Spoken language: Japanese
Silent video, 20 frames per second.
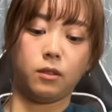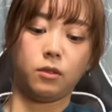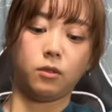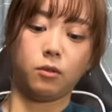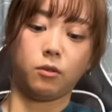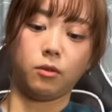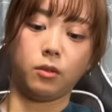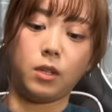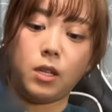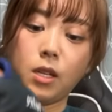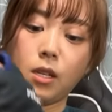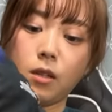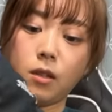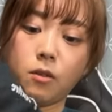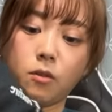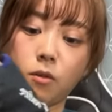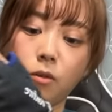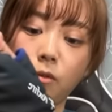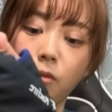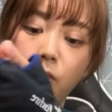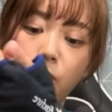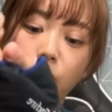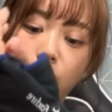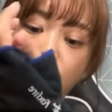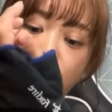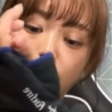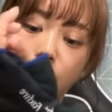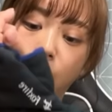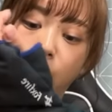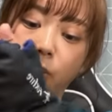そうでこの上
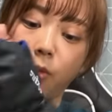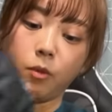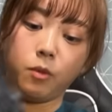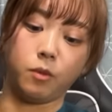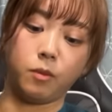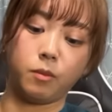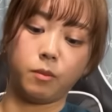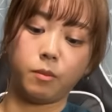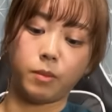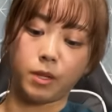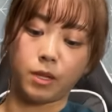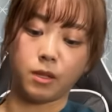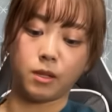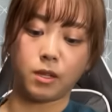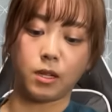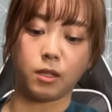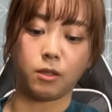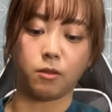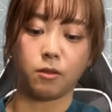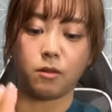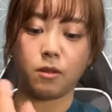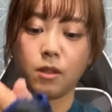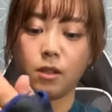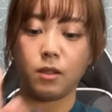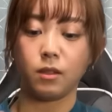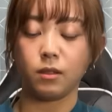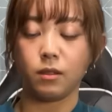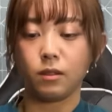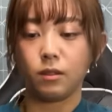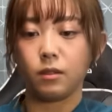からもうパーカーとか
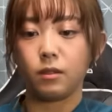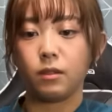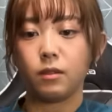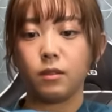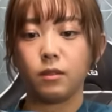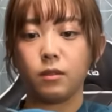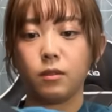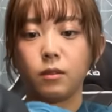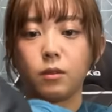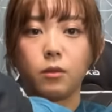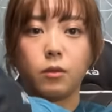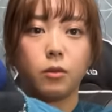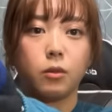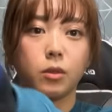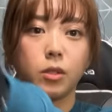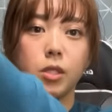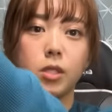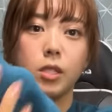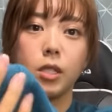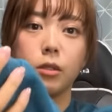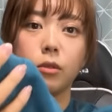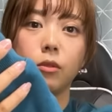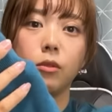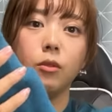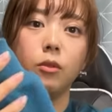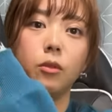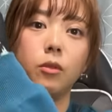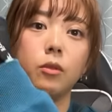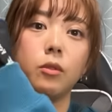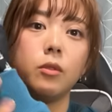押しちゃう
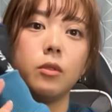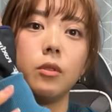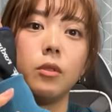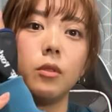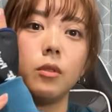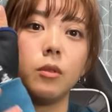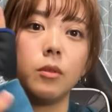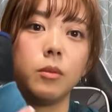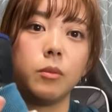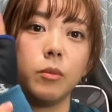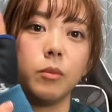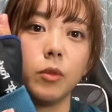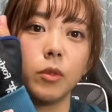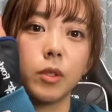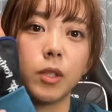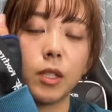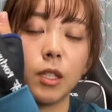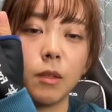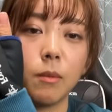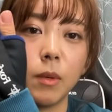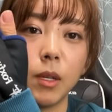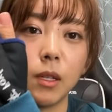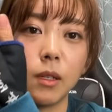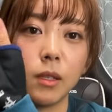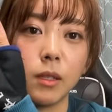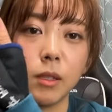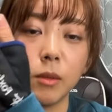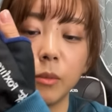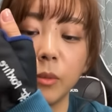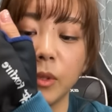ともう隙間
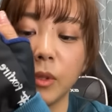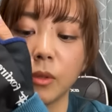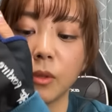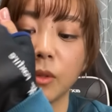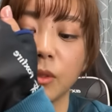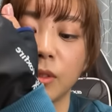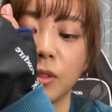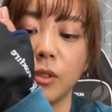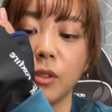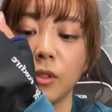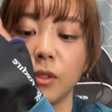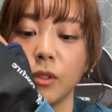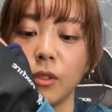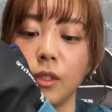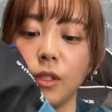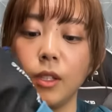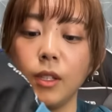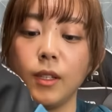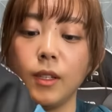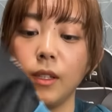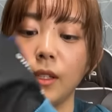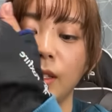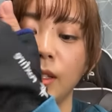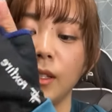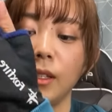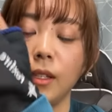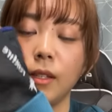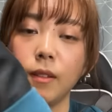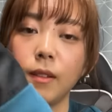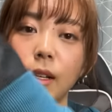風ブロッ
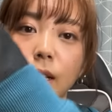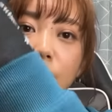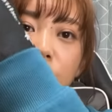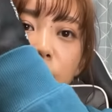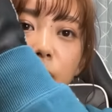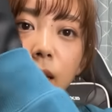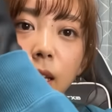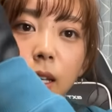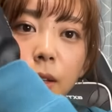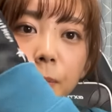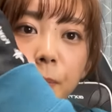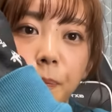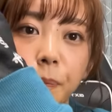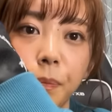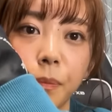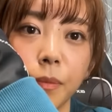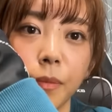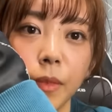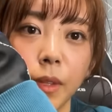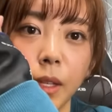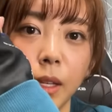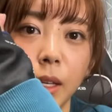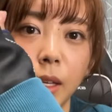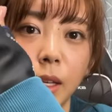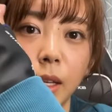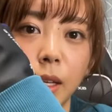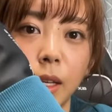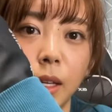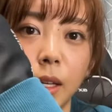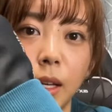クっていう感じで
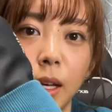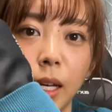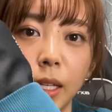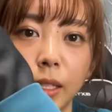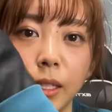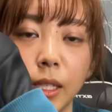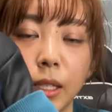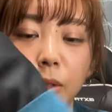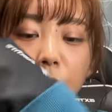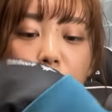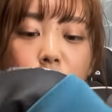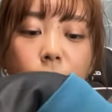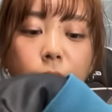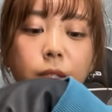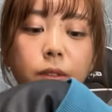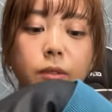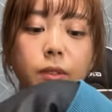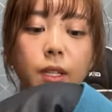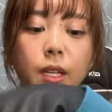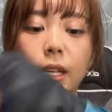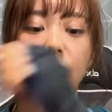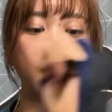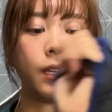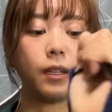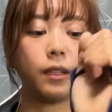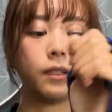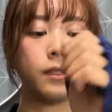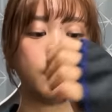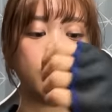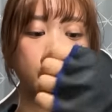入ってこないので
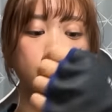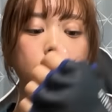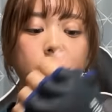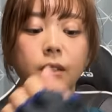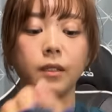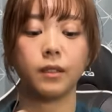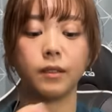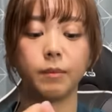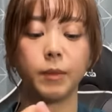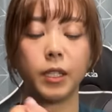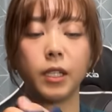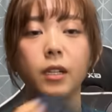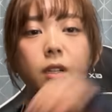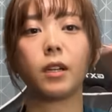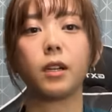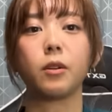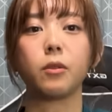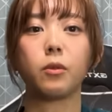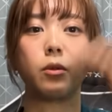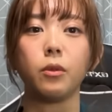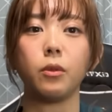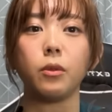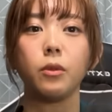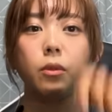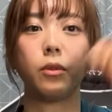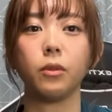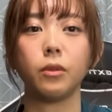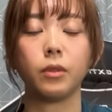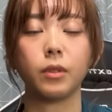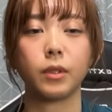まあだから
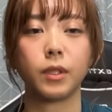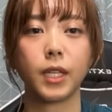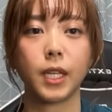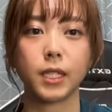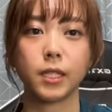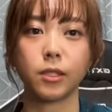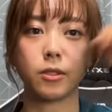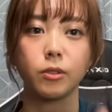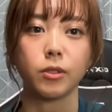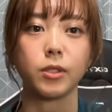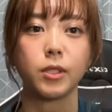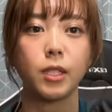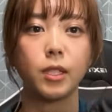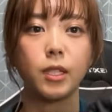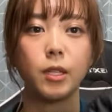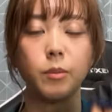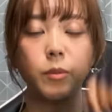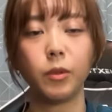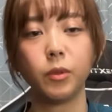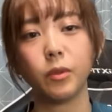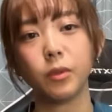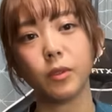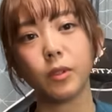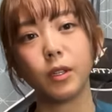こうキャストしてても